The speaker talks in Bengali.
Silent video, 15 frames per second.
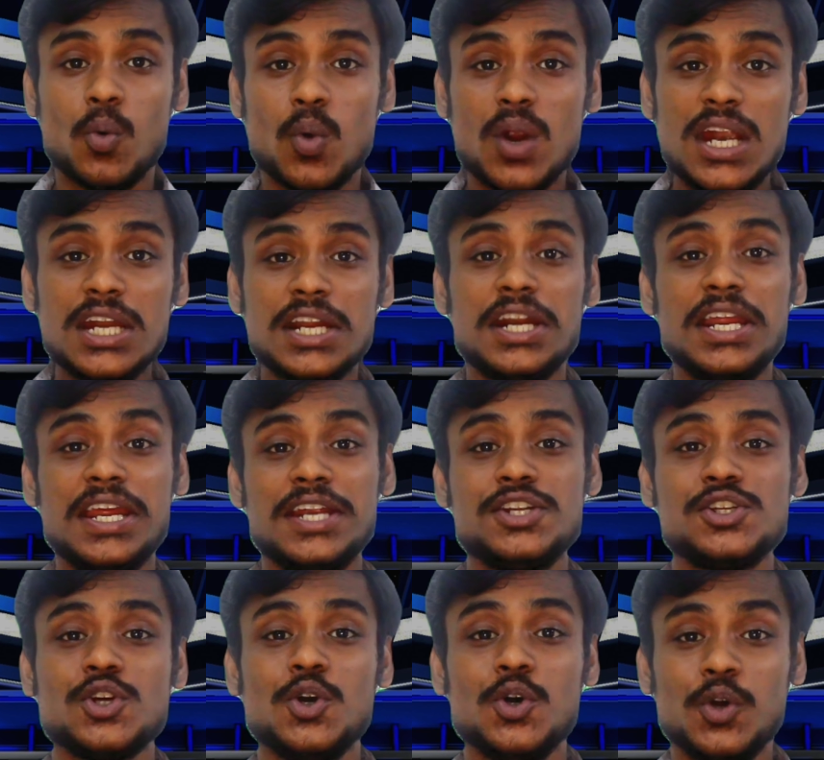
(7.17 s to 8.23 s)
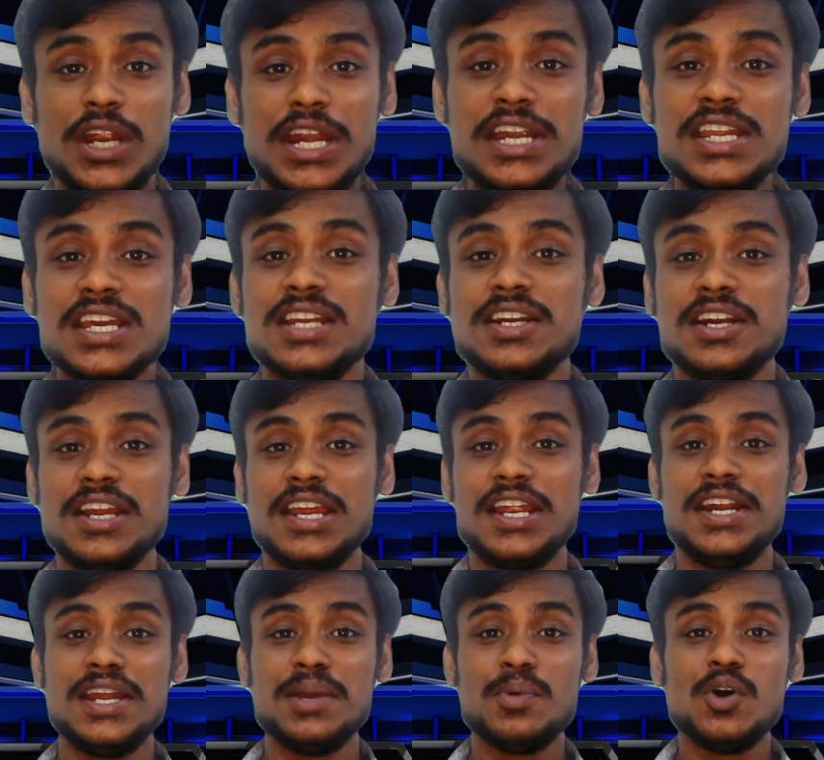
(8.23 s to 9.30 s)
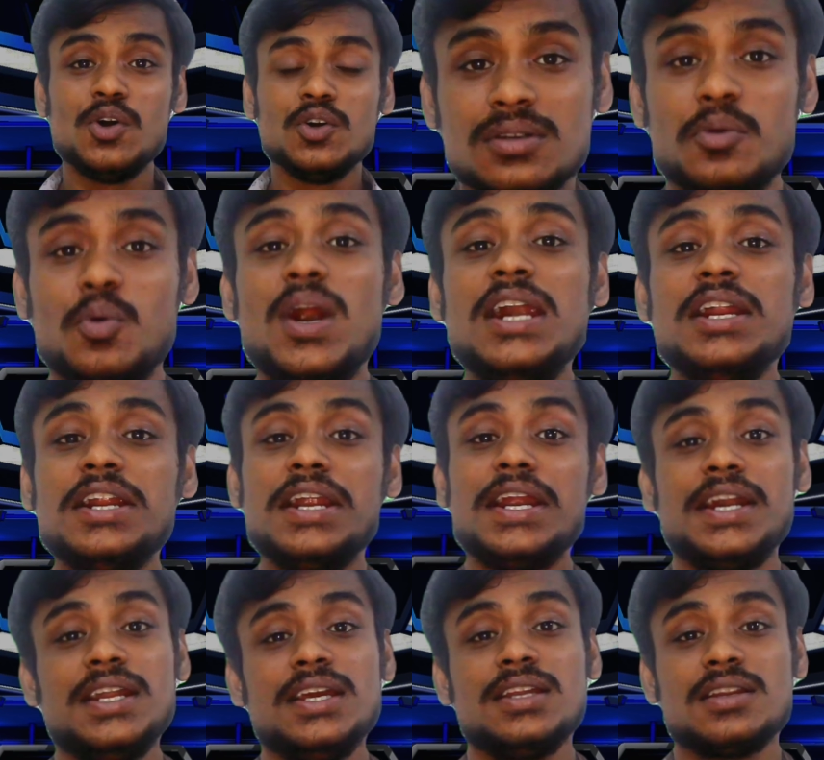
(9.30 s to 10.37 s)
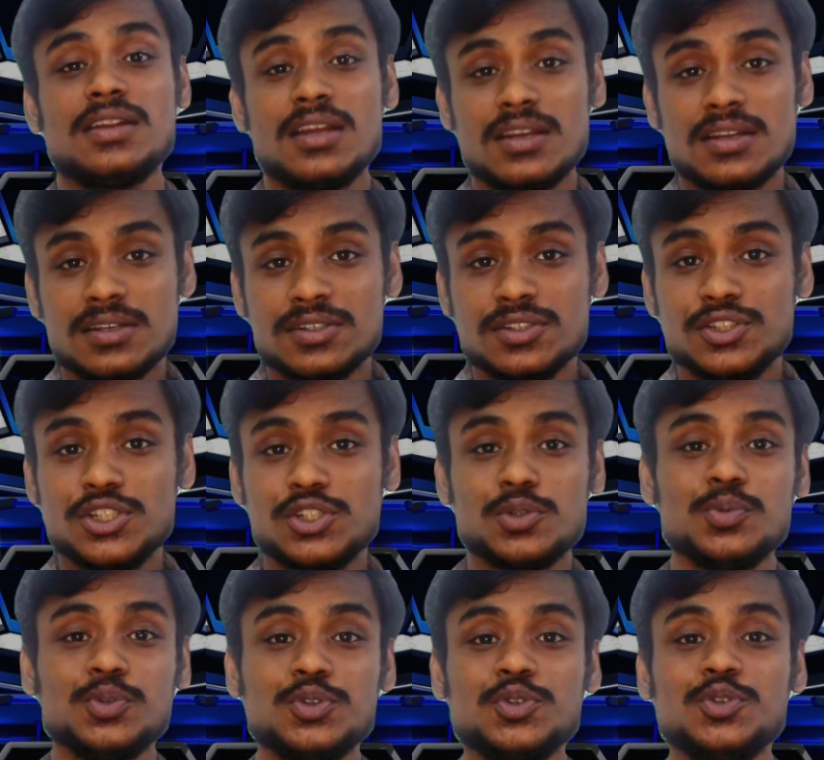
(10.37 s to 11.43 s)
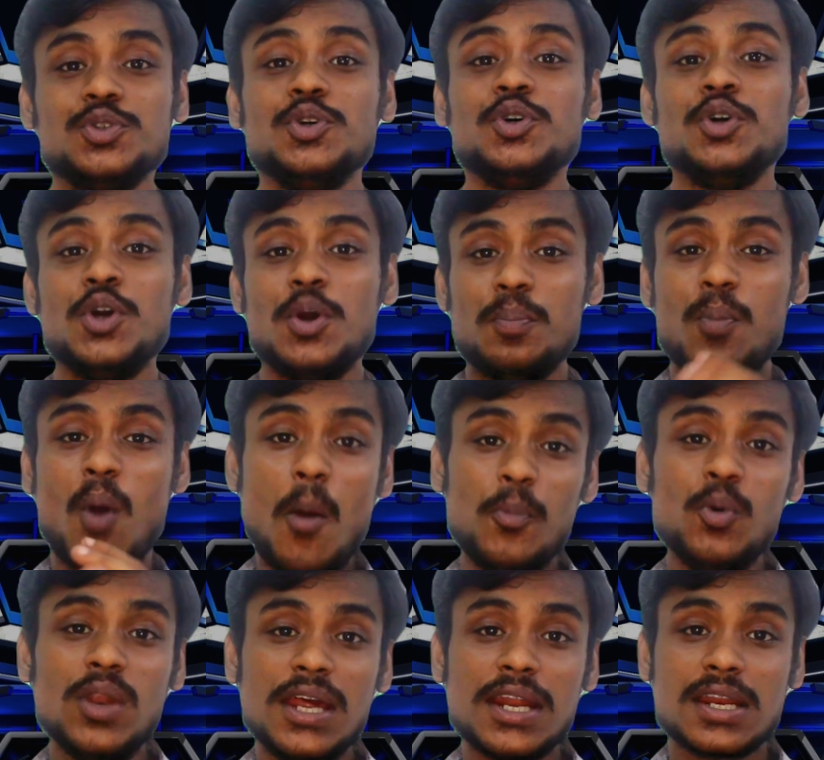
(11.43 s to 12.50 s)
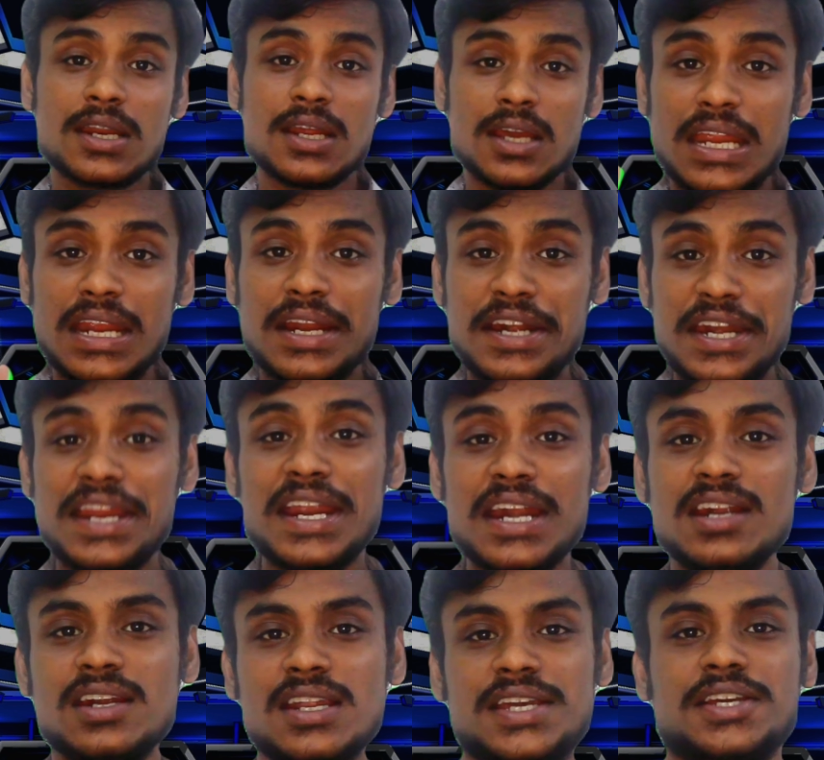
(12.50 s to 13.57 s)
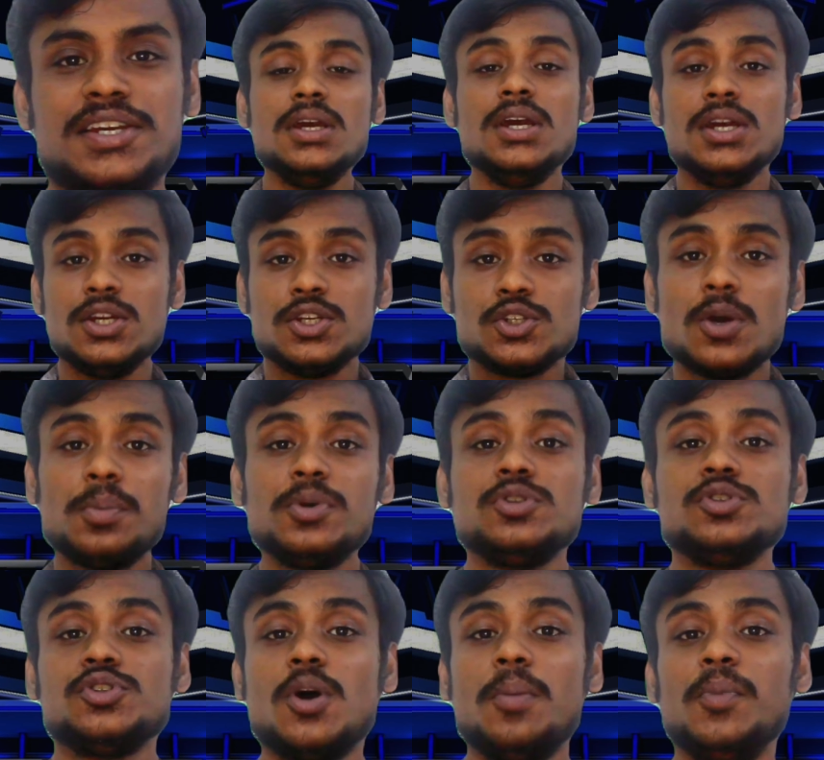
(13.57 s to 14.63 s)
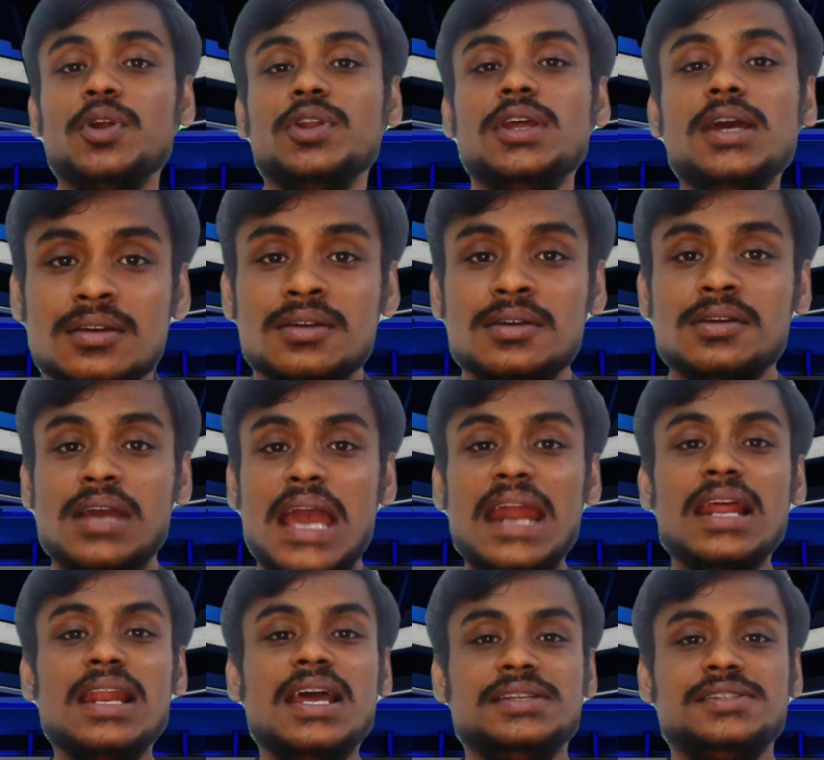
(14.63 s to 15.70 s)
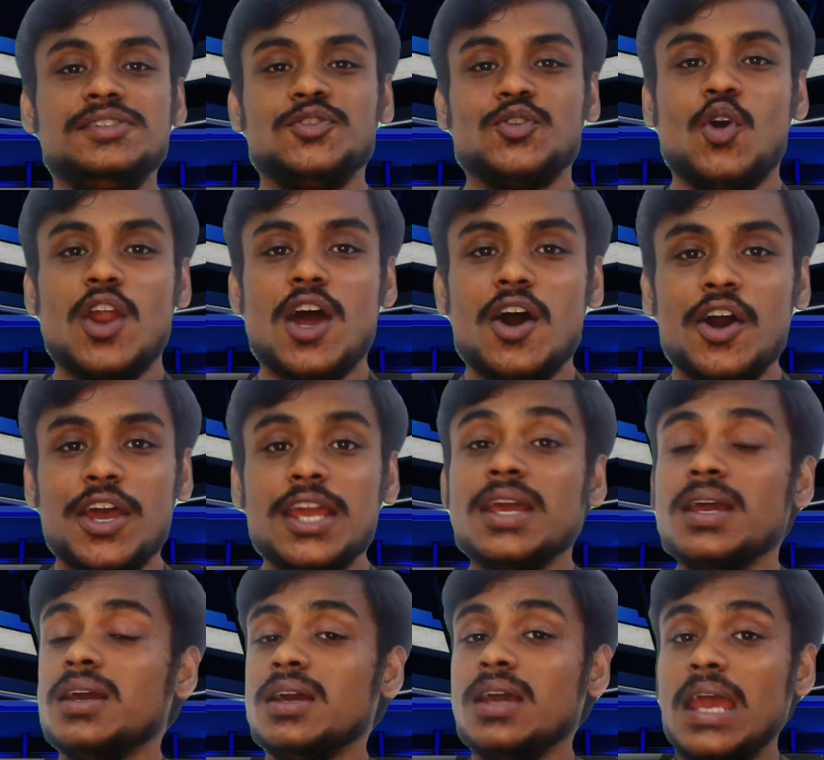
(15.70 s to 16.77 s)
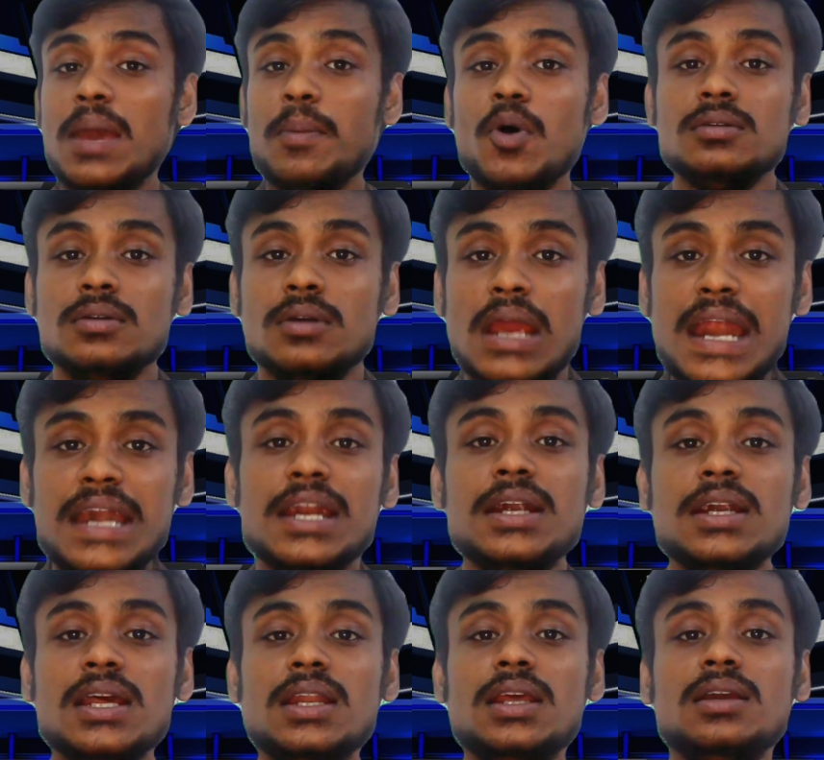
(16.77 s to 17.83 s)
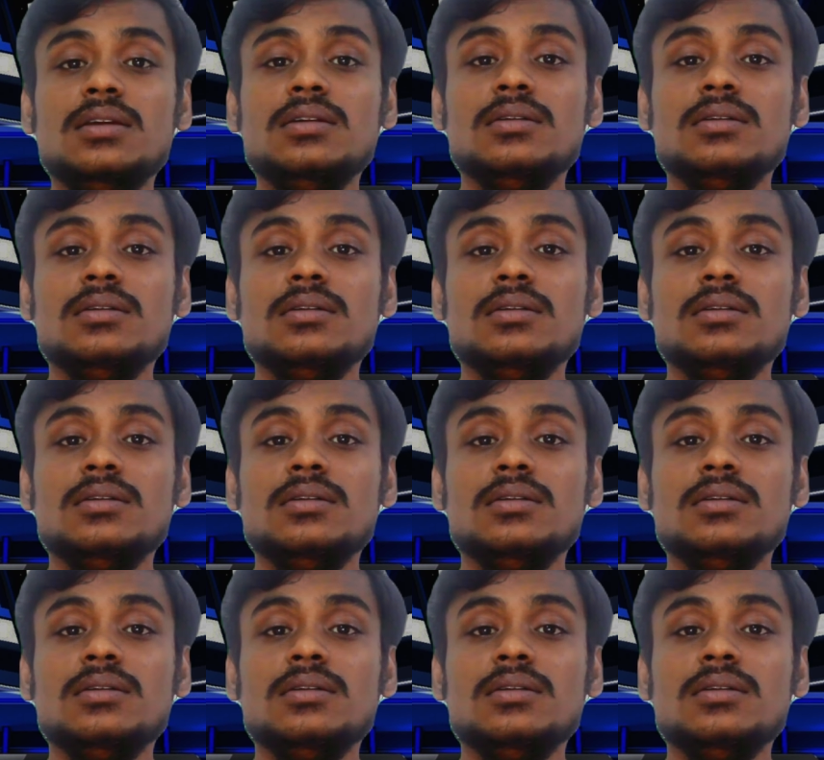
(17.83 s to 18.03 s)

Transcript: ওয়ার্ল্ড ক্রিকেট সহ ইন্ডিয়ান ক্রিকেট এবং ওয়ার্ল্ড ক্রিকেটের যে সমস্ত পপুলার ক্রিকেট লিগ সব কিছু সম্বন্ধে অ্যানালাইসিস করা হয় এবং এন্টারটেনিং